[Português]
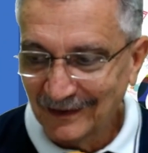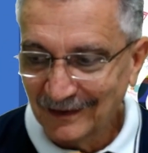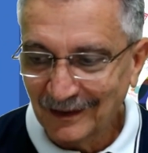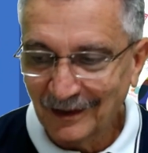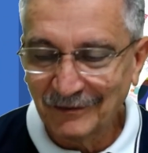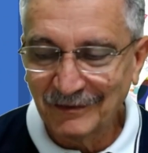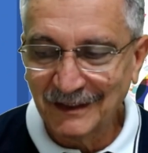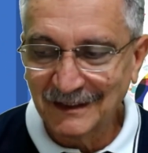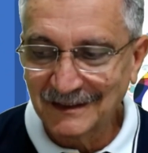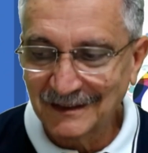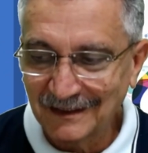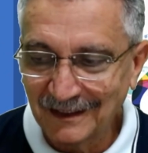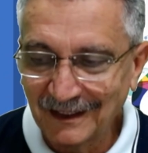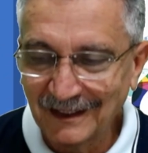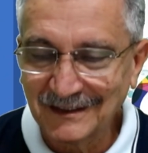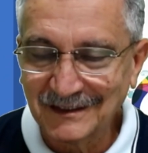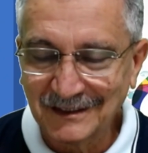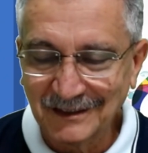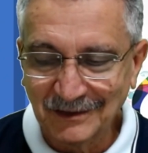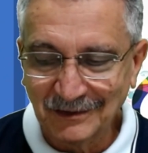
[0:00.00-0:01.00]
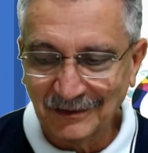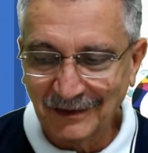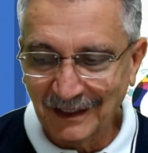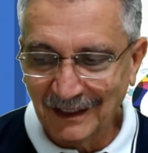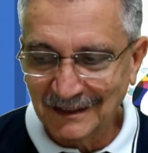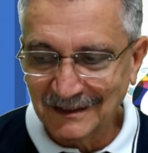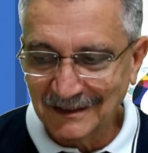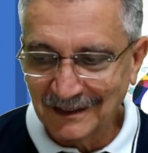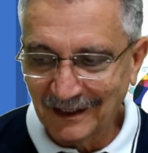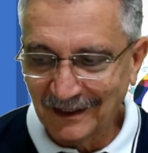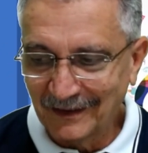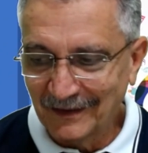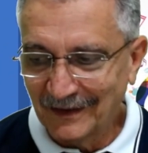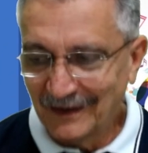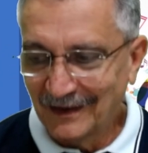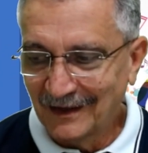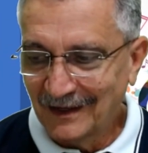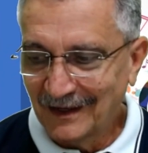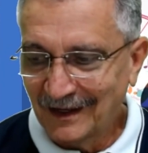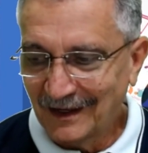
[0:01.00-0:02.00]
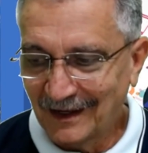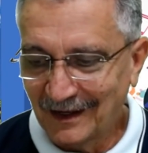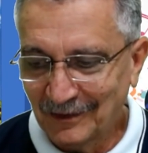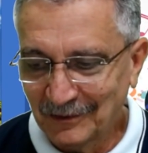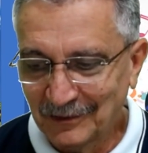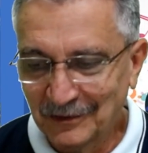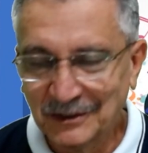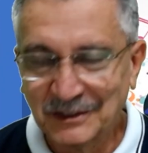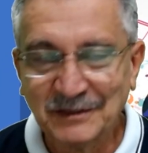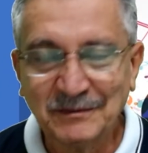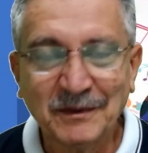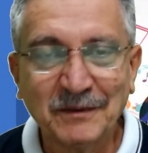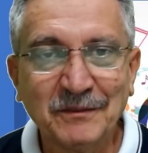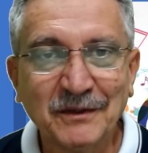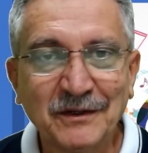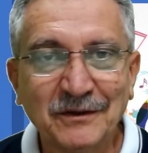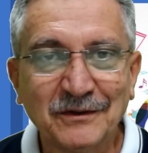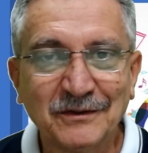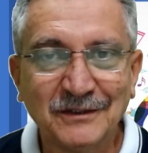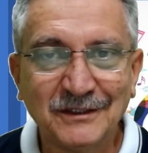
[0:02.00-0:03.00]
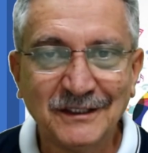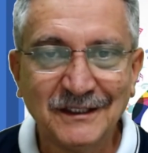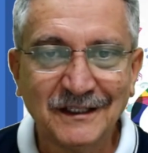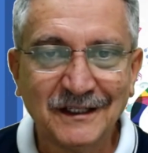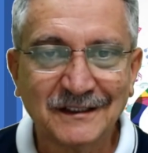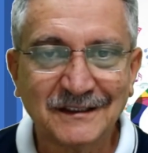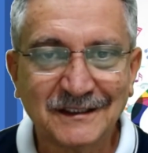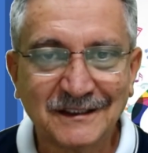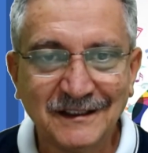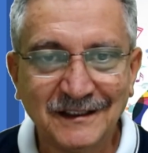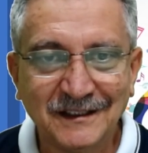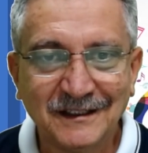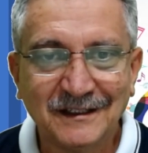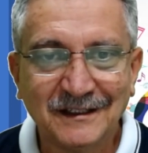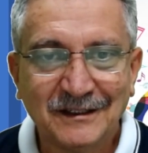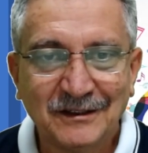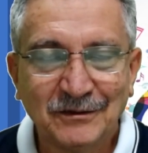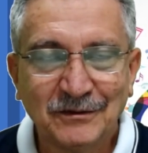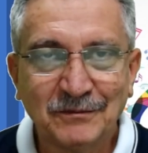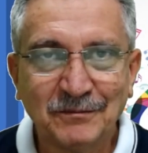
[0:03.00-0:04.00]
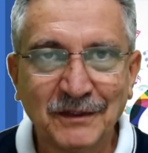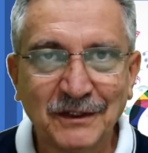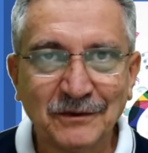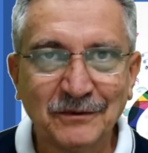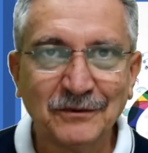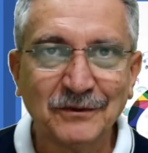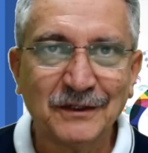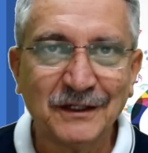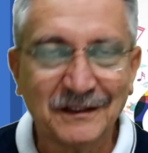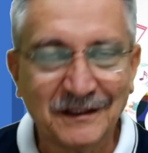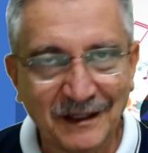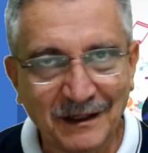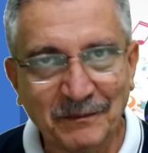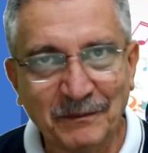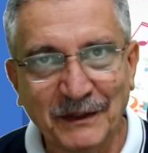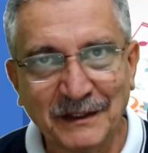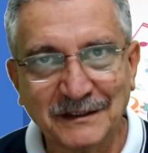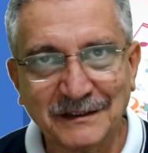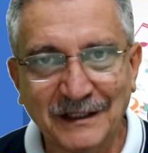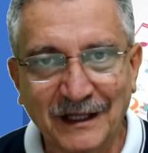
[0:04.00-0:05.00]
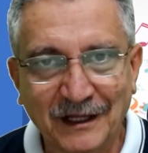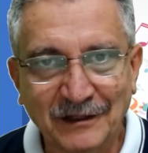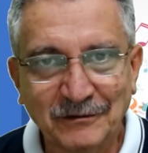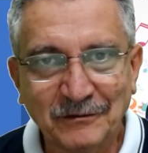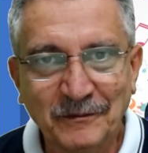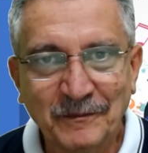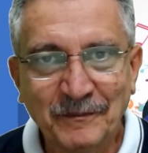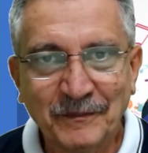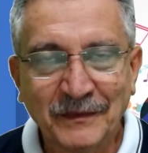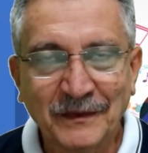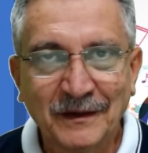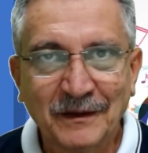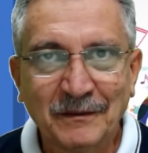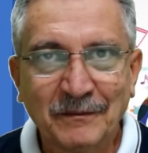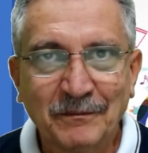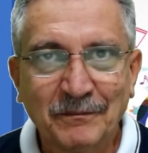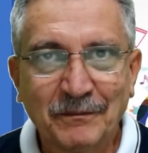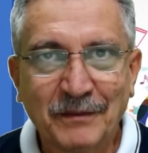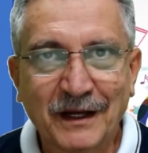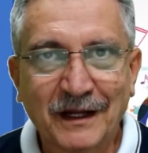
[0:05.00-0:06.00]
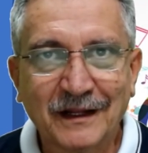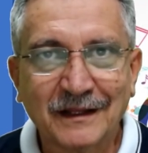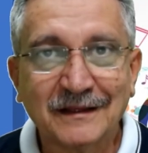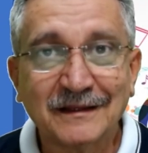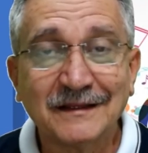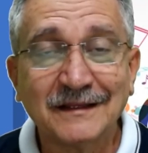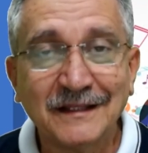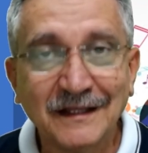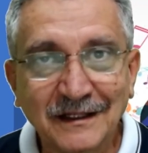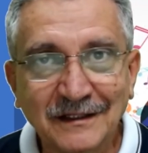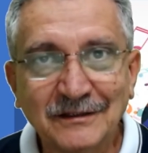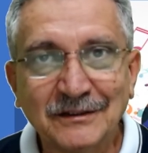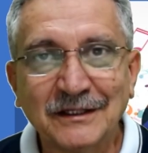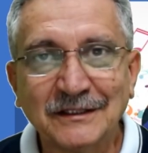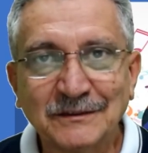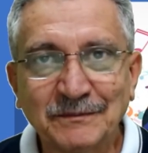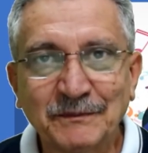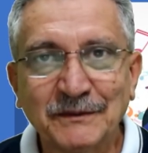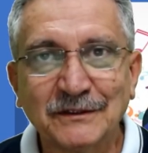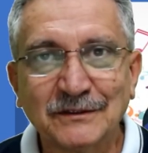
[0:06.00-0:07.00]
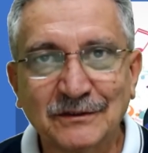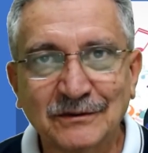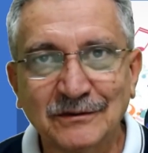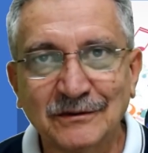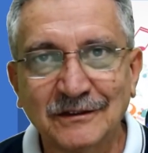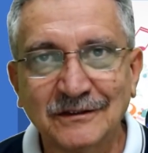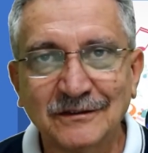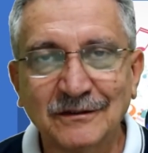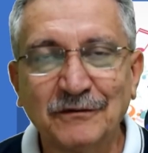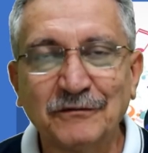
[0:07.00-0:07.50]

Talvez tenha sido essa a última melodia assim que o Manuca tenha passado para tantas pessoas.